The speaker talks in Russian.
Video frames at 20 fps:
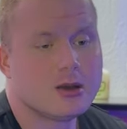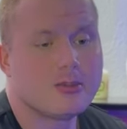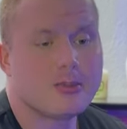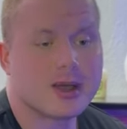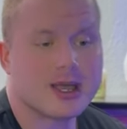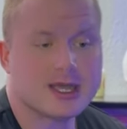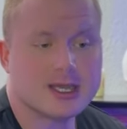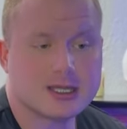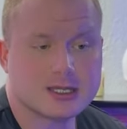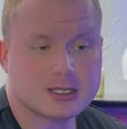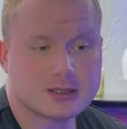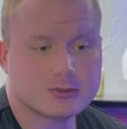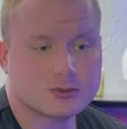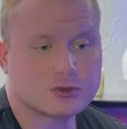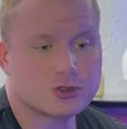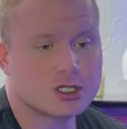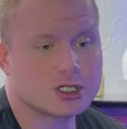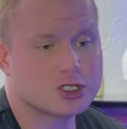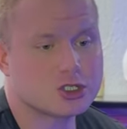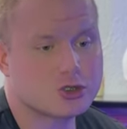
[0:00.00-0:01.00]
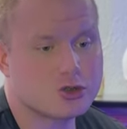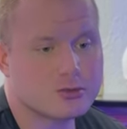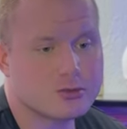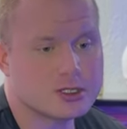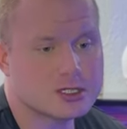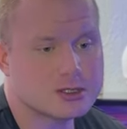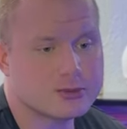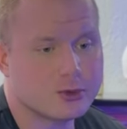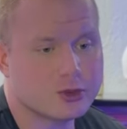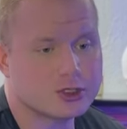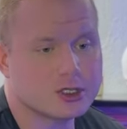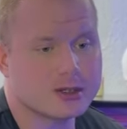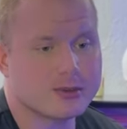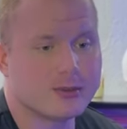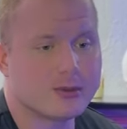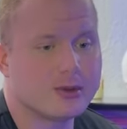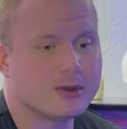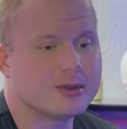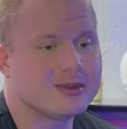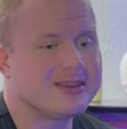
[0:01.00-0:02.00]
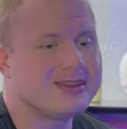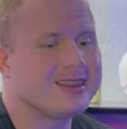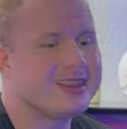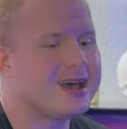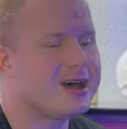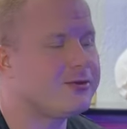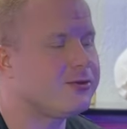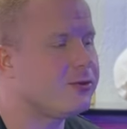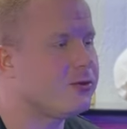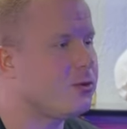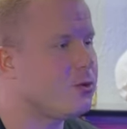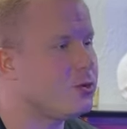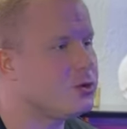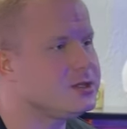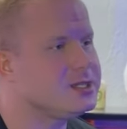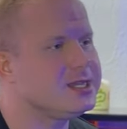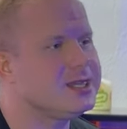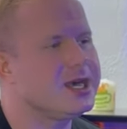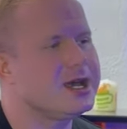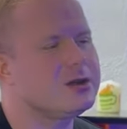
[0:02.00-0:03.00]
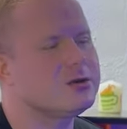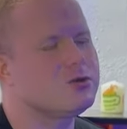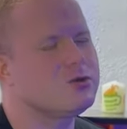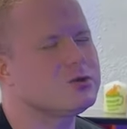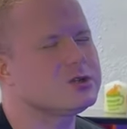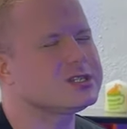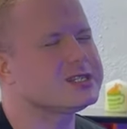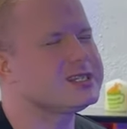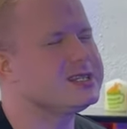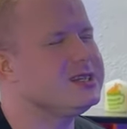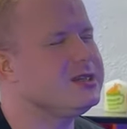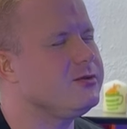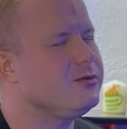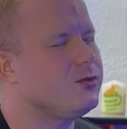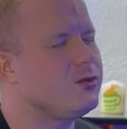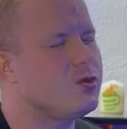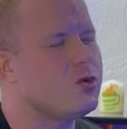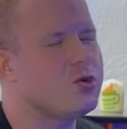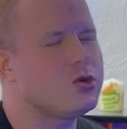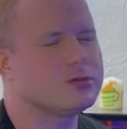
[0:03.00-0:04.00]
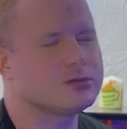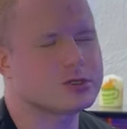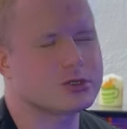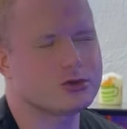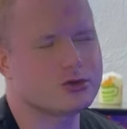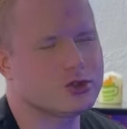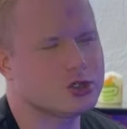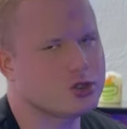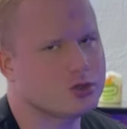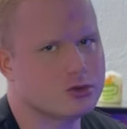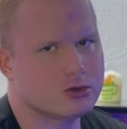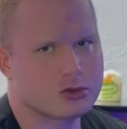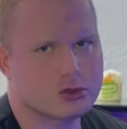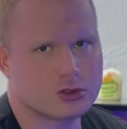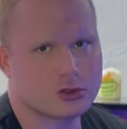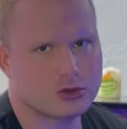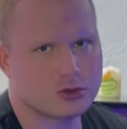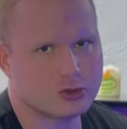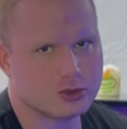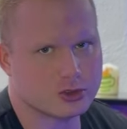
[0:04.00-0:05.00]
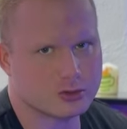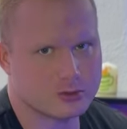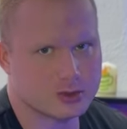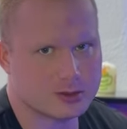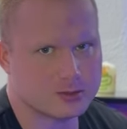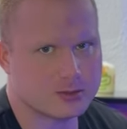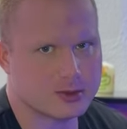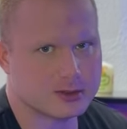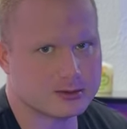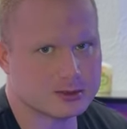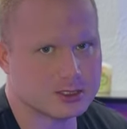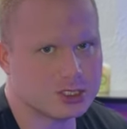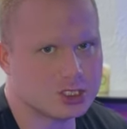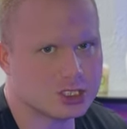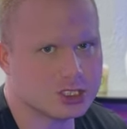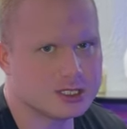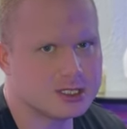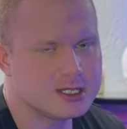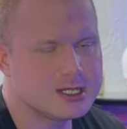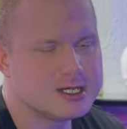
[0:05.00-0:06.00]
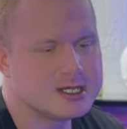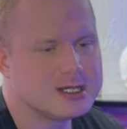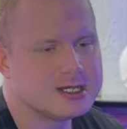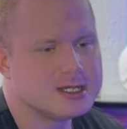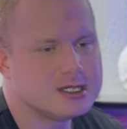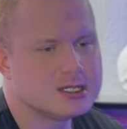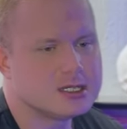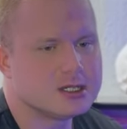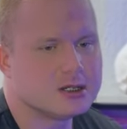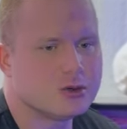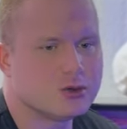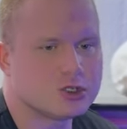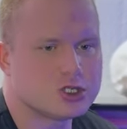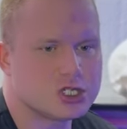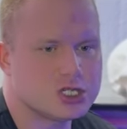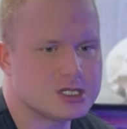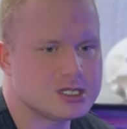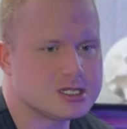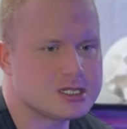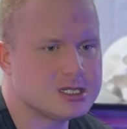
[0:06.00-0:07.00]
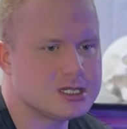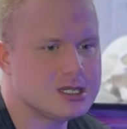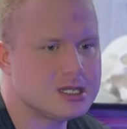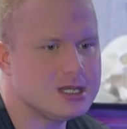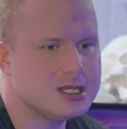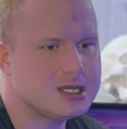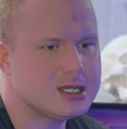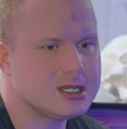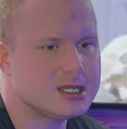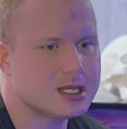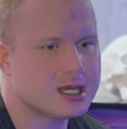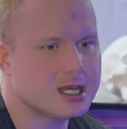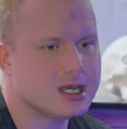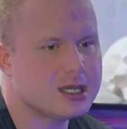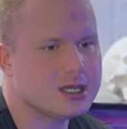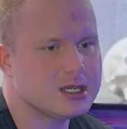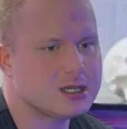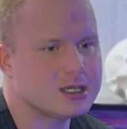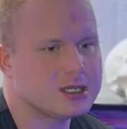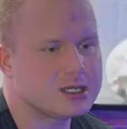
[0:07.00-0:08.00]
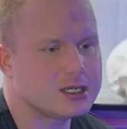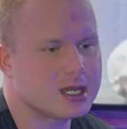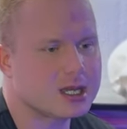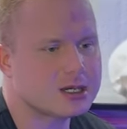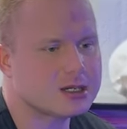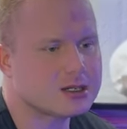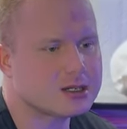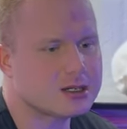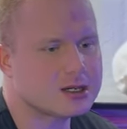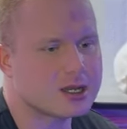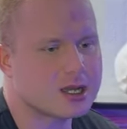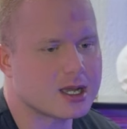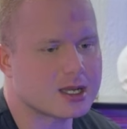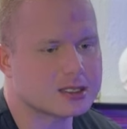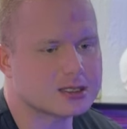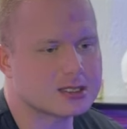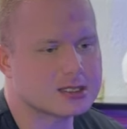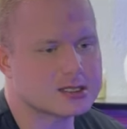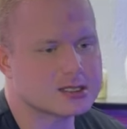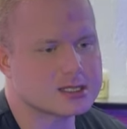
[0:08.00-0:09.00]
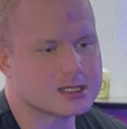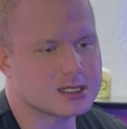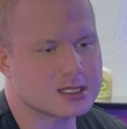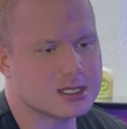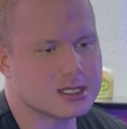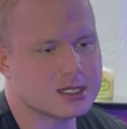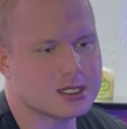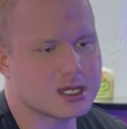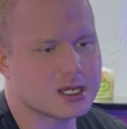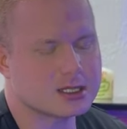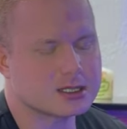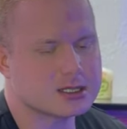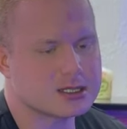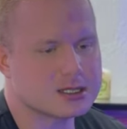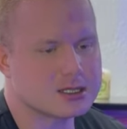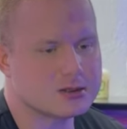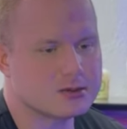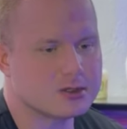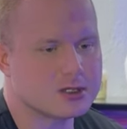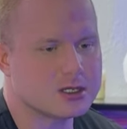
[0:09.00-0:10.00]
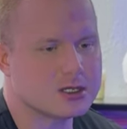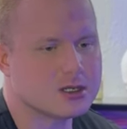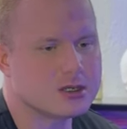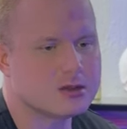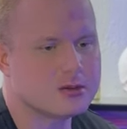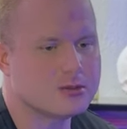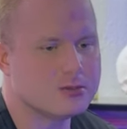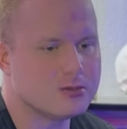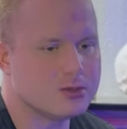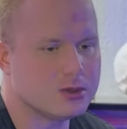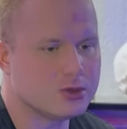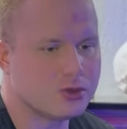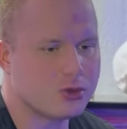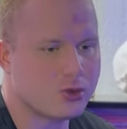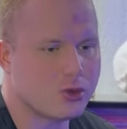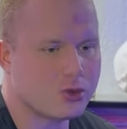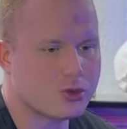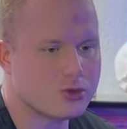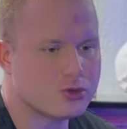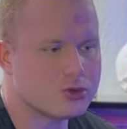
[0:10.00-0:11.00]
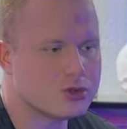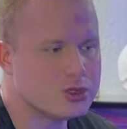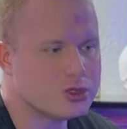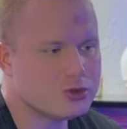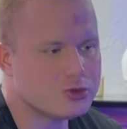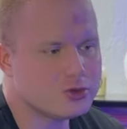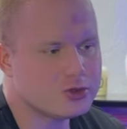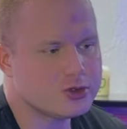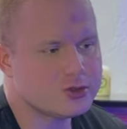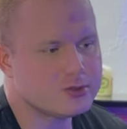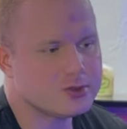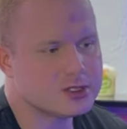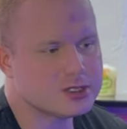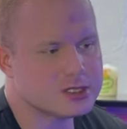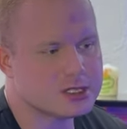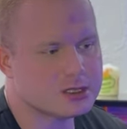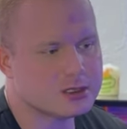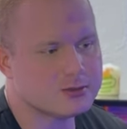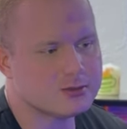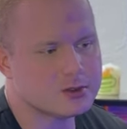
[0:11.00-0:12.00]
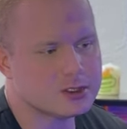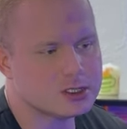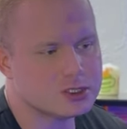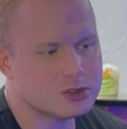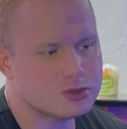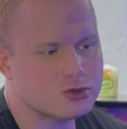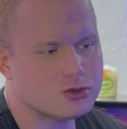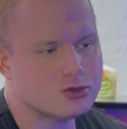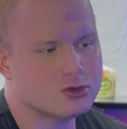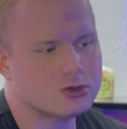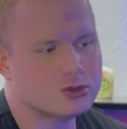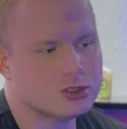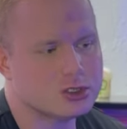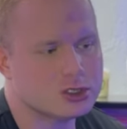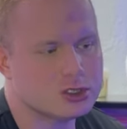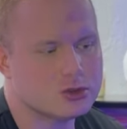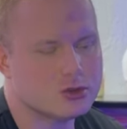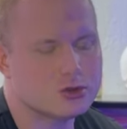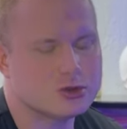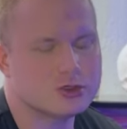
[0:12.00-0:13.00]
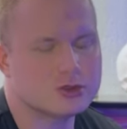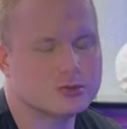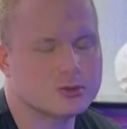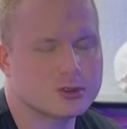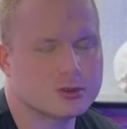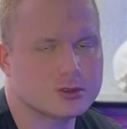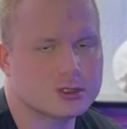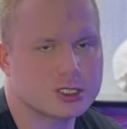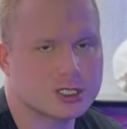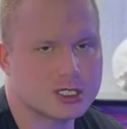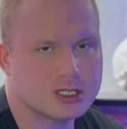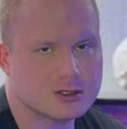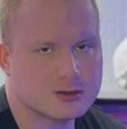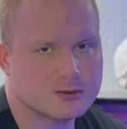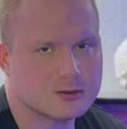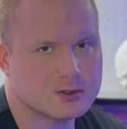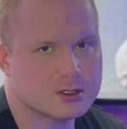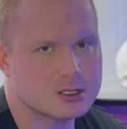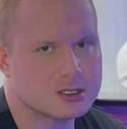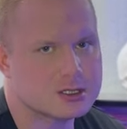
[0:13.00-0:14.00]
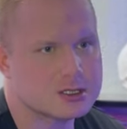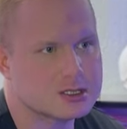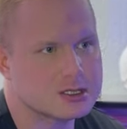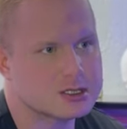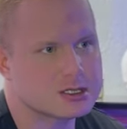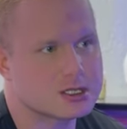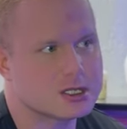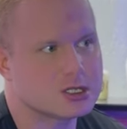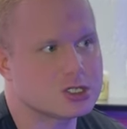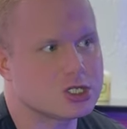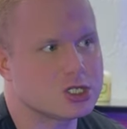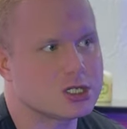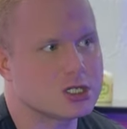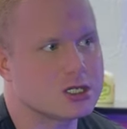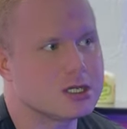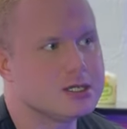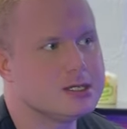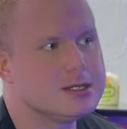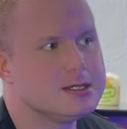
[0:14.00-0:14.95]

Поэтому на что мы смотрим? На входе на курс ни в коем случае у него не должен быть повышен очень сильно, да, ярко как-то С-реактивный белок. Он не должен быть где-то внизу, но и не должен превышать референсные значения.